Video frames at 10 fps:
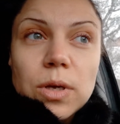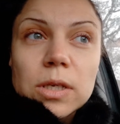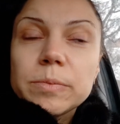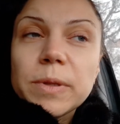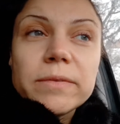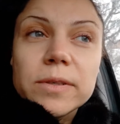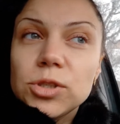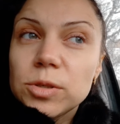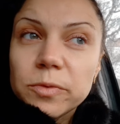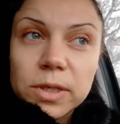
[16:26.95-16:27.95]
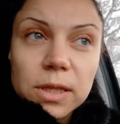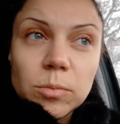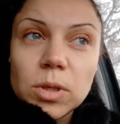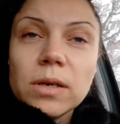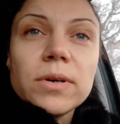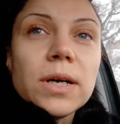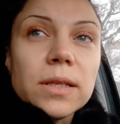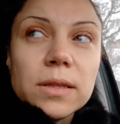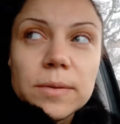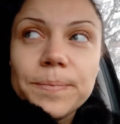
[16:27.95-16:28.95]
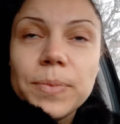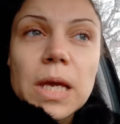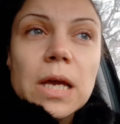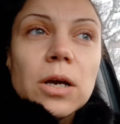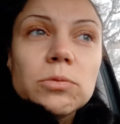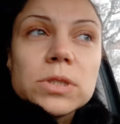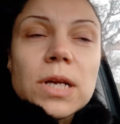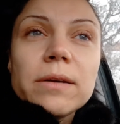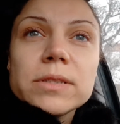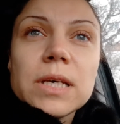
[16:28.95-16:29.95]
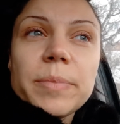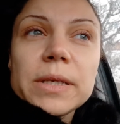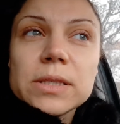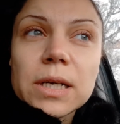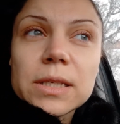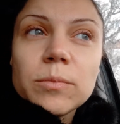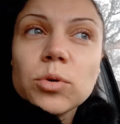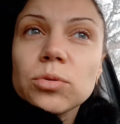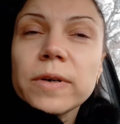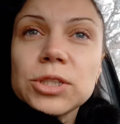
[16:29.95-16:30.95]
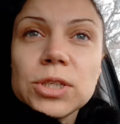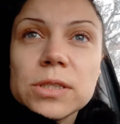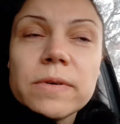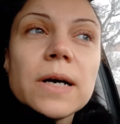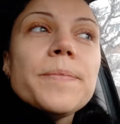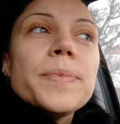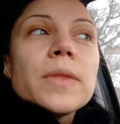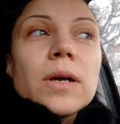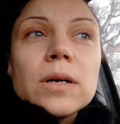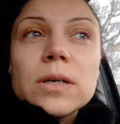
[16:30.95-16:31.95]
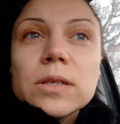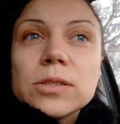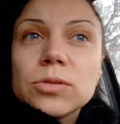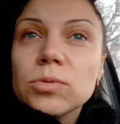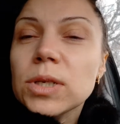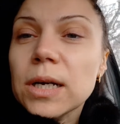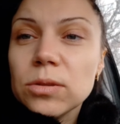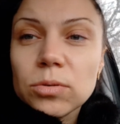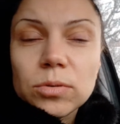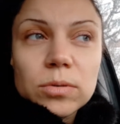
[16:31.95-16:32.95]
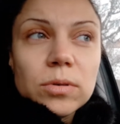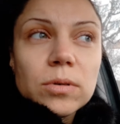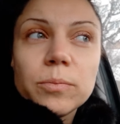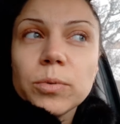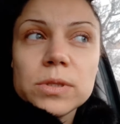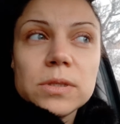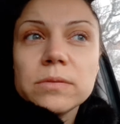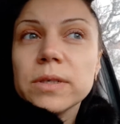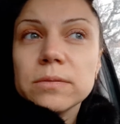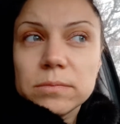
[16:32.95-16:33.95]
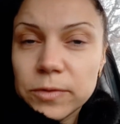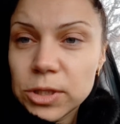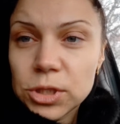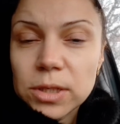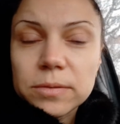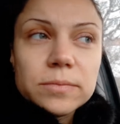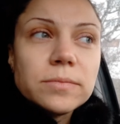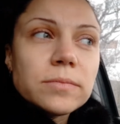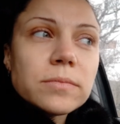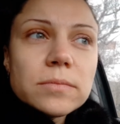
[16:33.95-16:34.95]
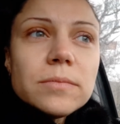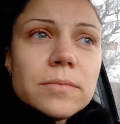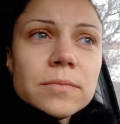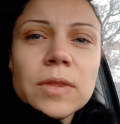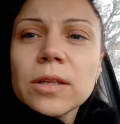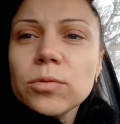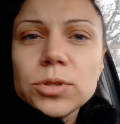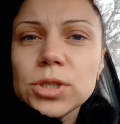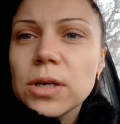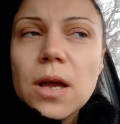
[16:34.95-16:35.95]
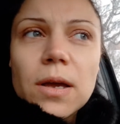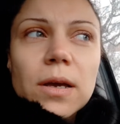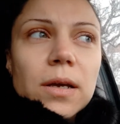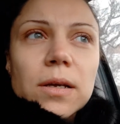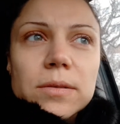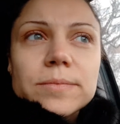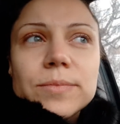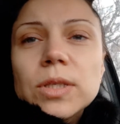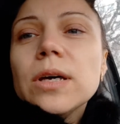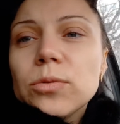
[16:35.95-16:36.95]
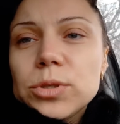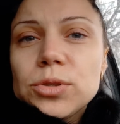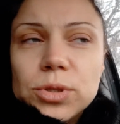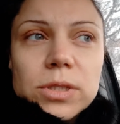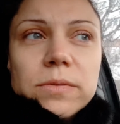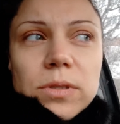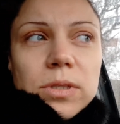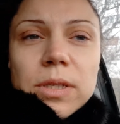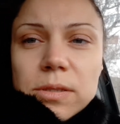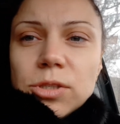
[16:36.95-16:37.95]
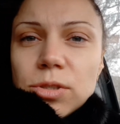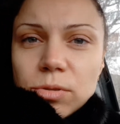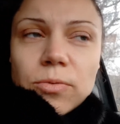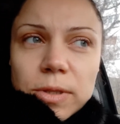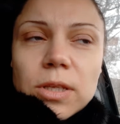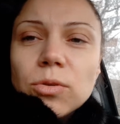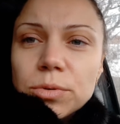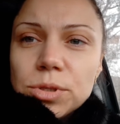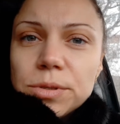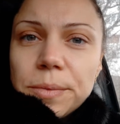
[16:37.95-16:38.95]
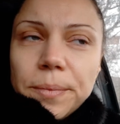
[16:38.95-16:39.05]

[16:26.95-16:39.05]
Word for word: С плавающими выходными не вариант. Устраиваться опять, искать работу два через два э, с утра до позднего вечера, до ночи. Да до ночи уже, извините, 10 часов это ночь